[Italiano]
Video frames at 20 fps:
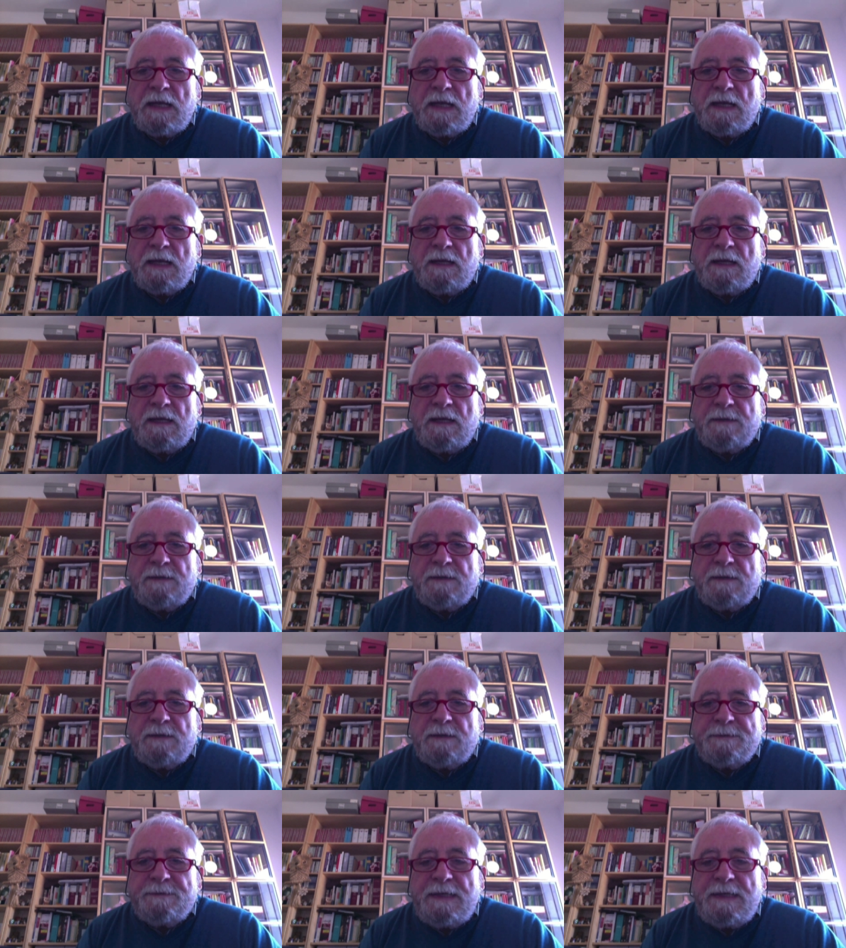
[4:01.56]

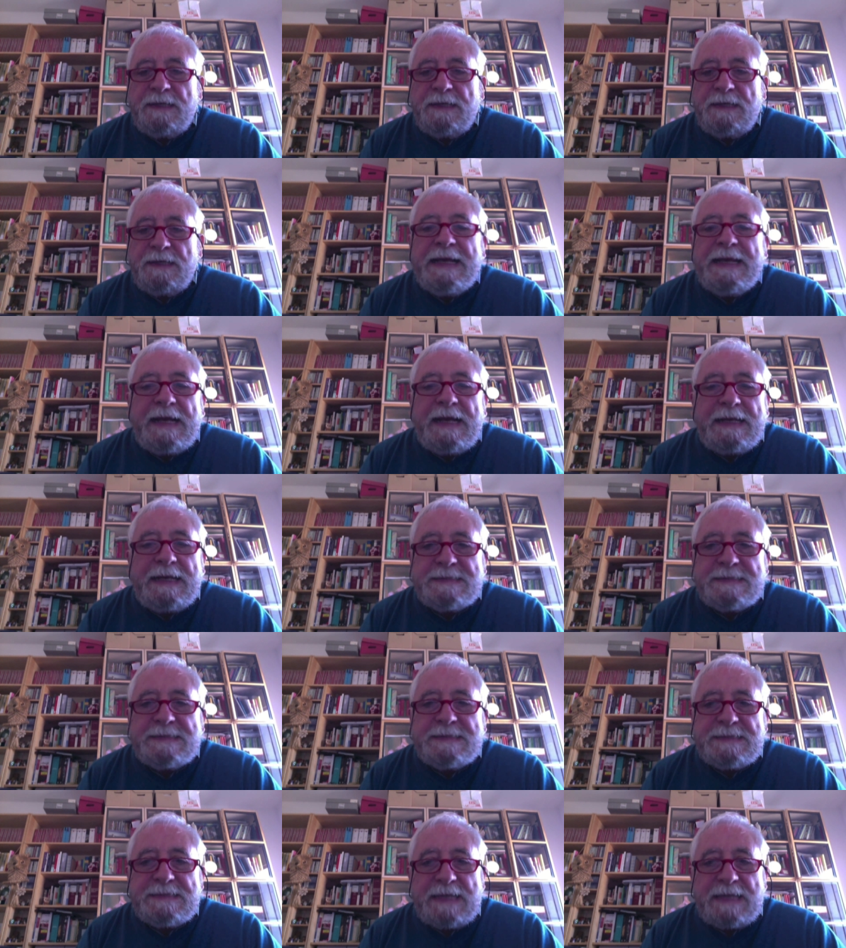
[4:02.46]
eh,
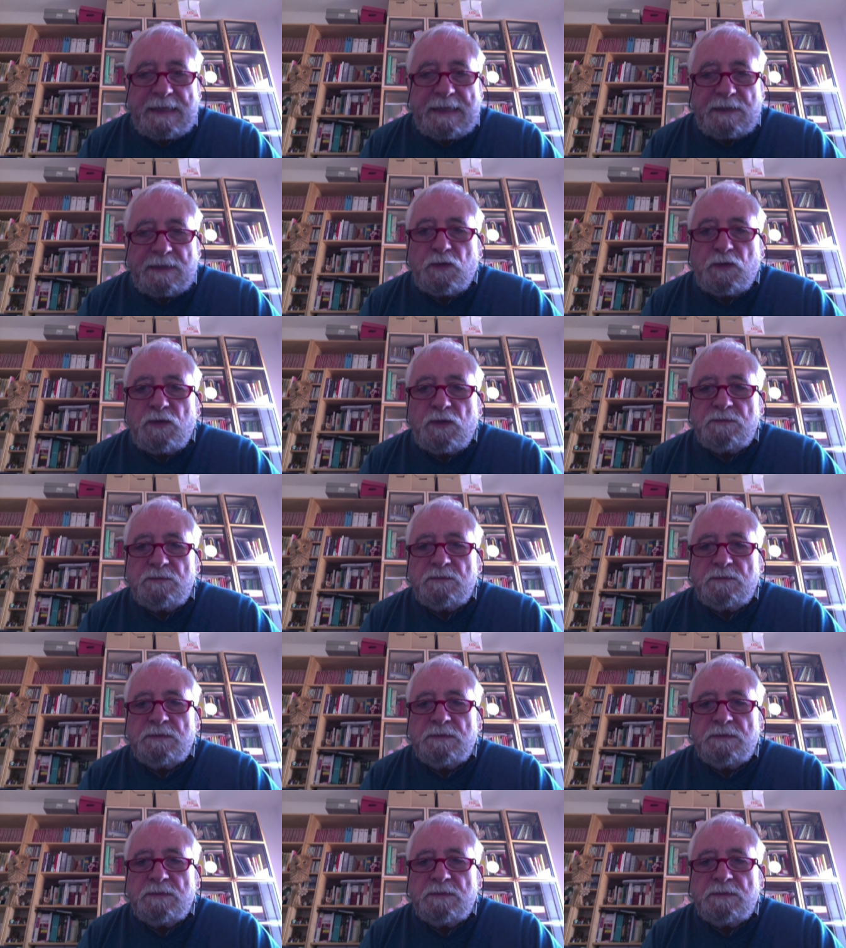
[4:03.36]
legalizzato,